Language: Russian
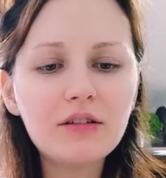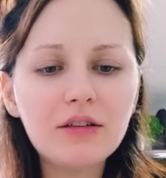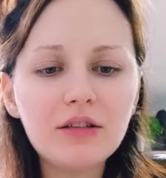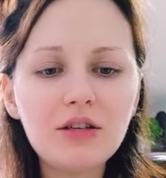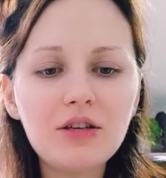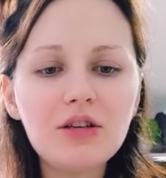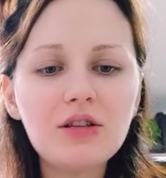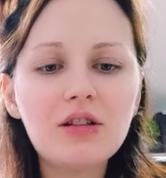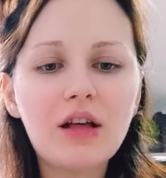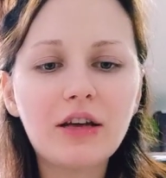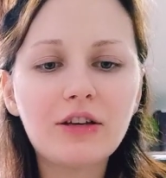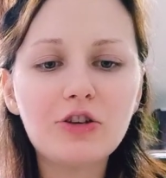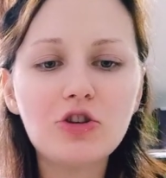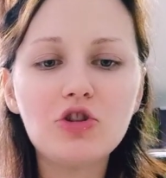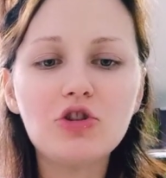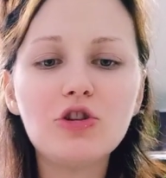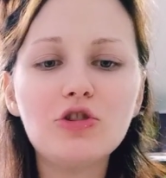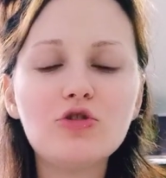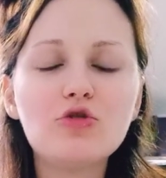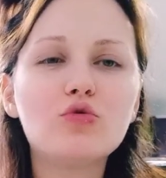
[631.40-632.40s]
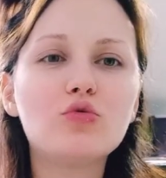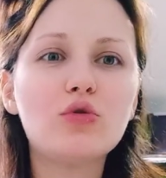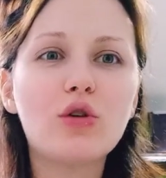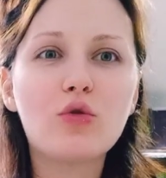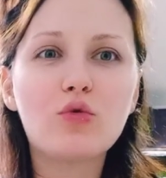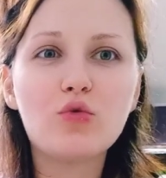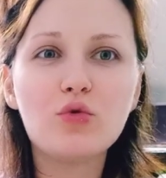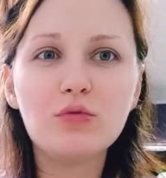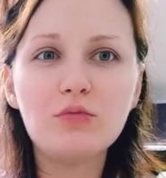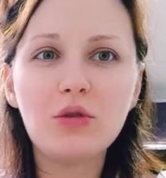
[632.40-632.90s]
И накидочку
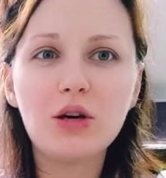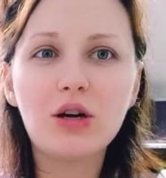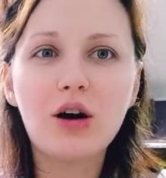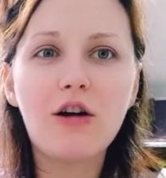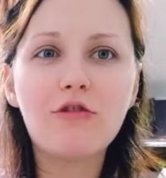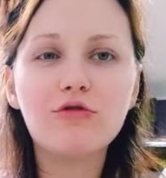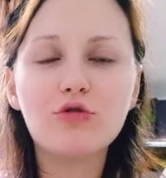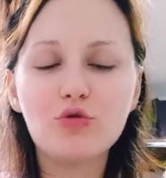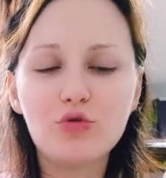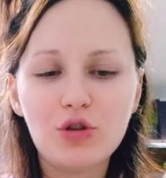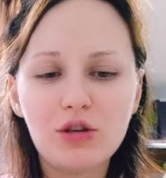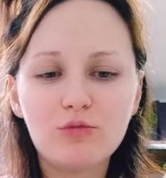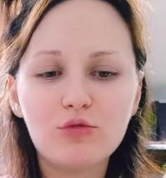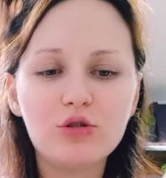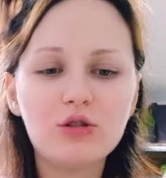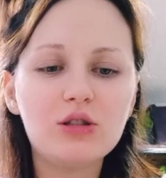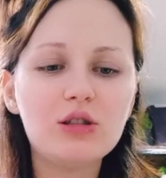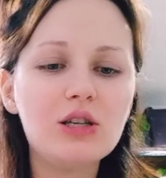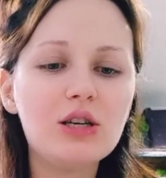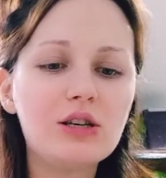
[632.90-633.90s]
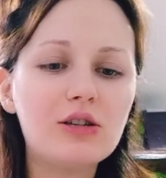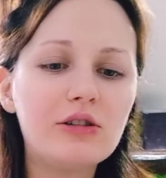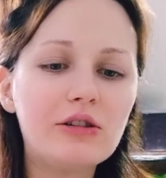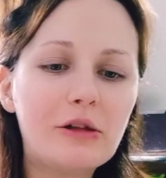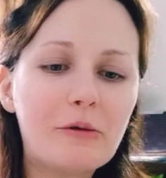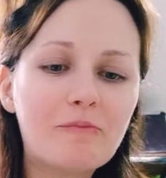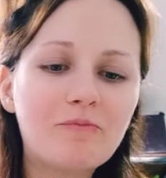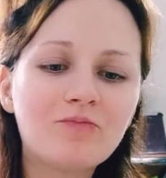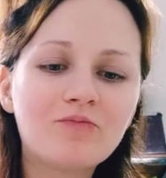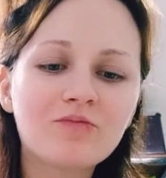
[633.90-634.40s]
такую меховую ему
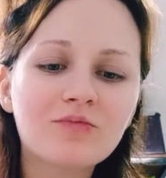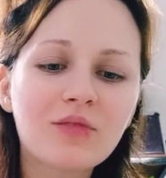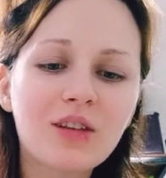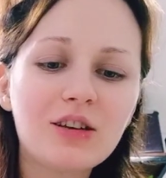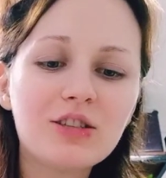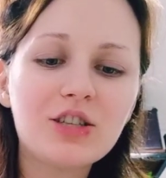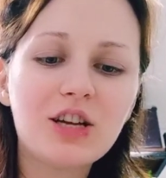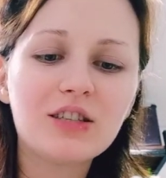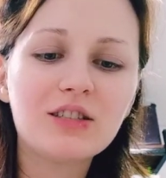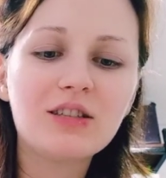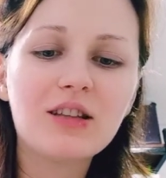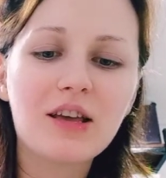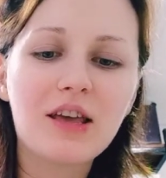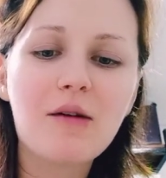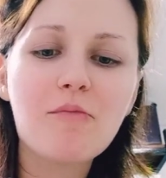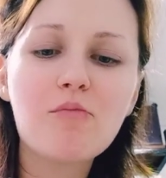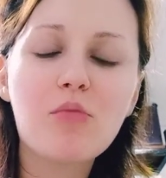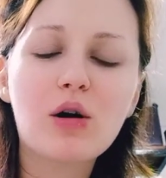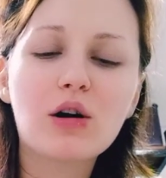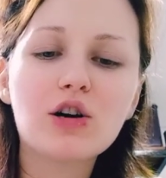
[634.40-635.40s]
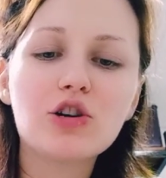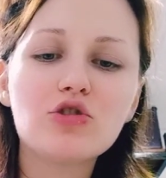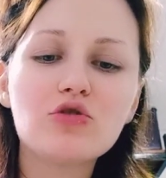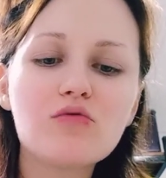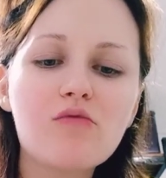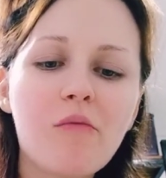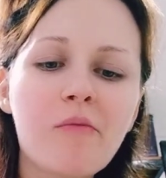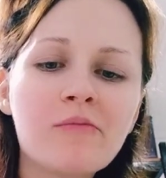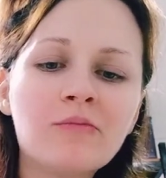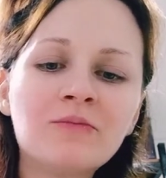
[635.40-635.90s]
сделала. Сейчас даем,
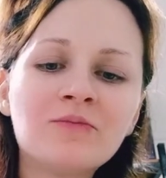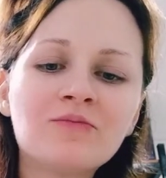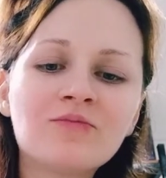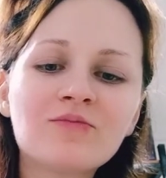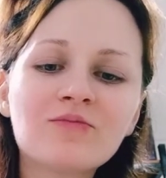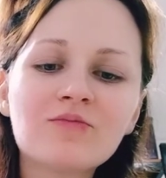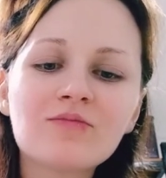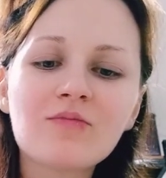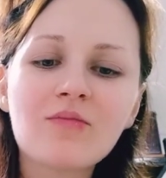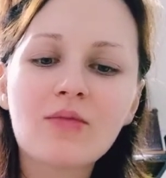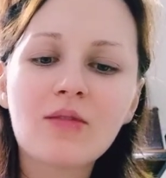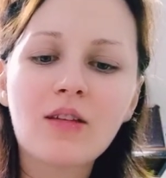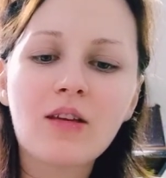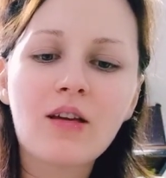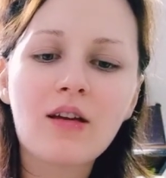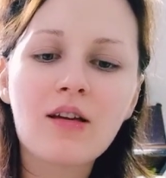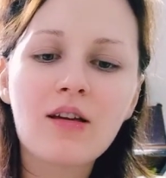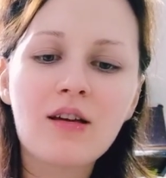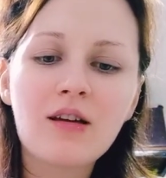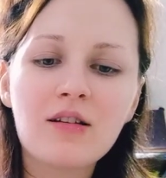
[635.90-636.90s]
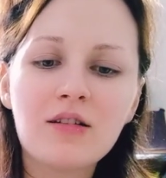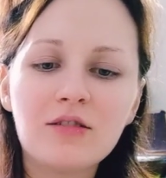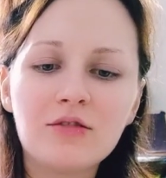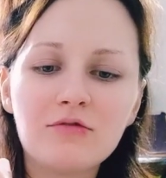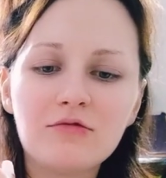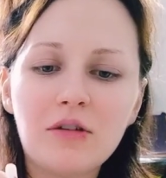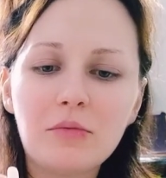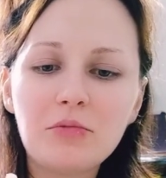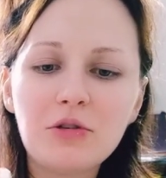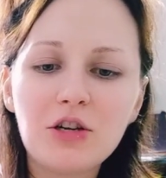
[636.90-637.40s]
покажу.
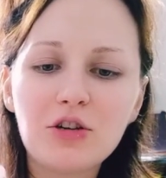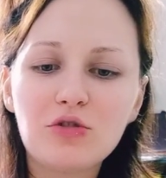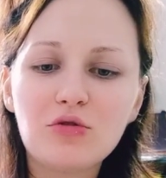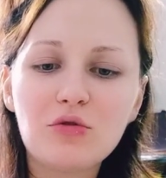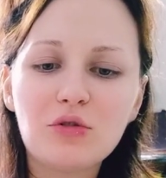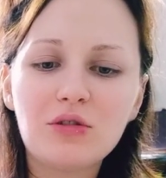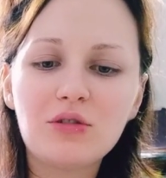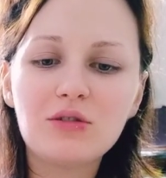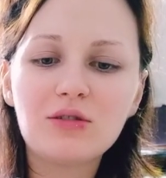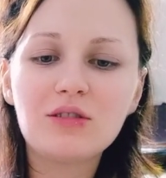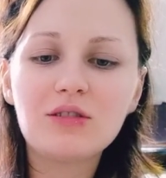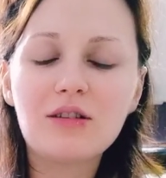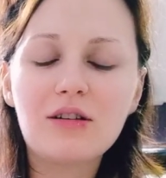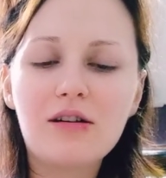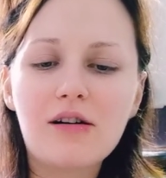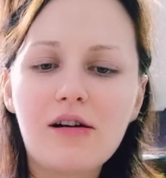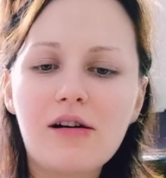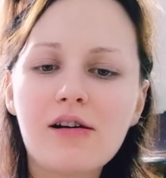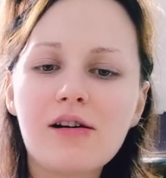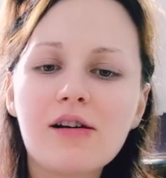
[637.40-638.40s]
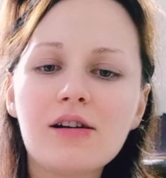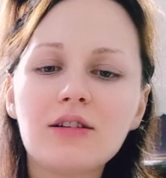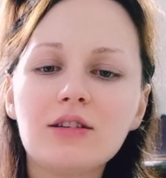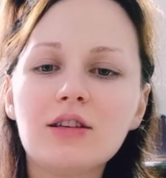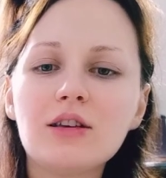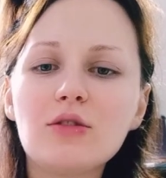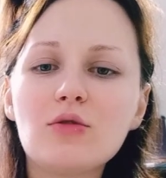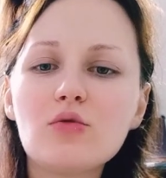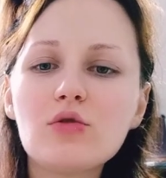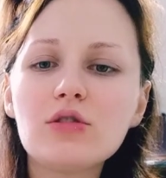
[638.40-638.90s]
Вообще, что это за
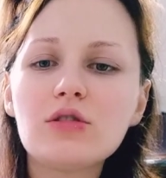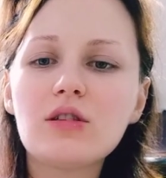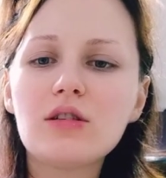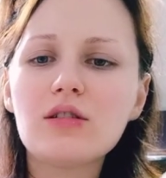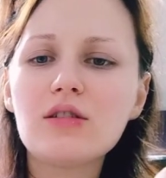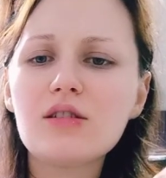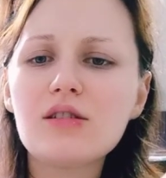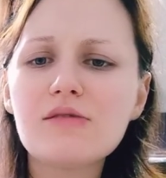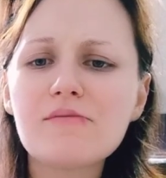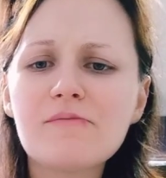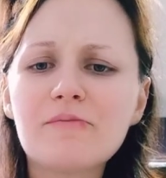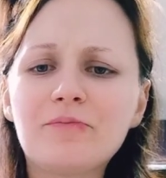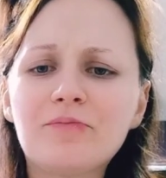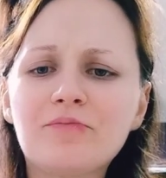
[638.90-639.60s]
герой такие?